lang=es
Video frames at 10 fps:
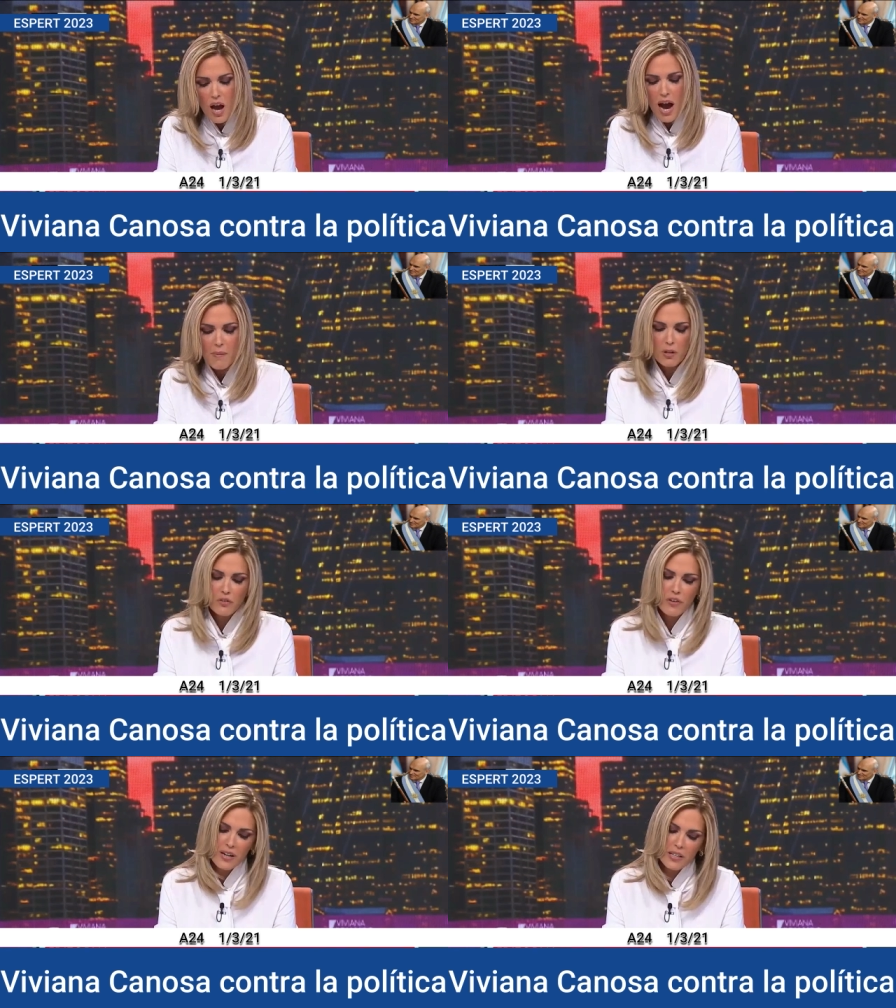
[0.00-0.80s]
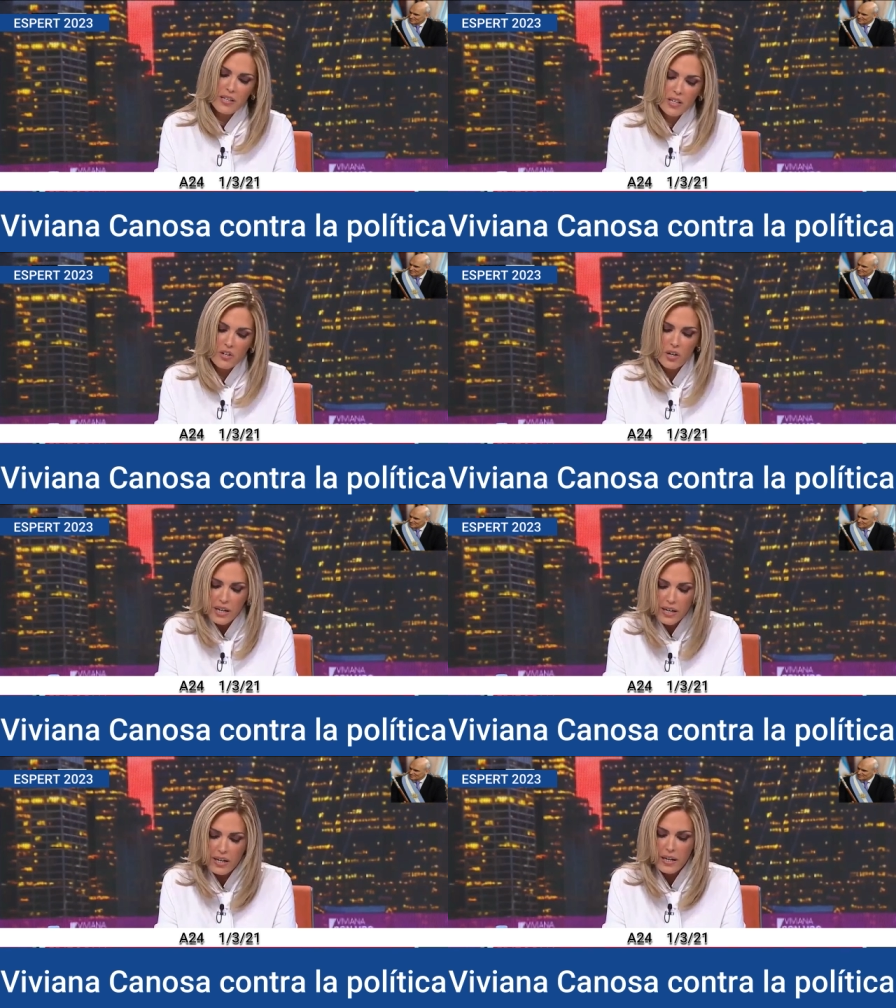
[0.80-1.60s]
Alberto Fernández dijo
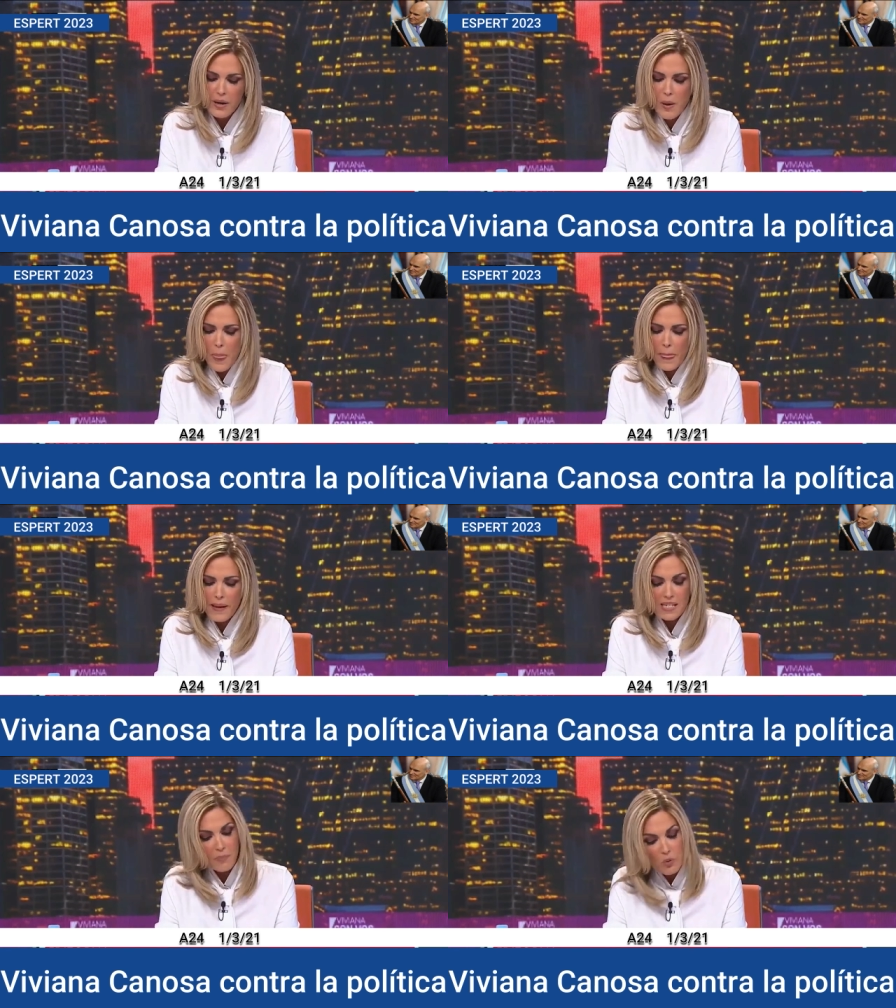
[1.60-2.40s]
que se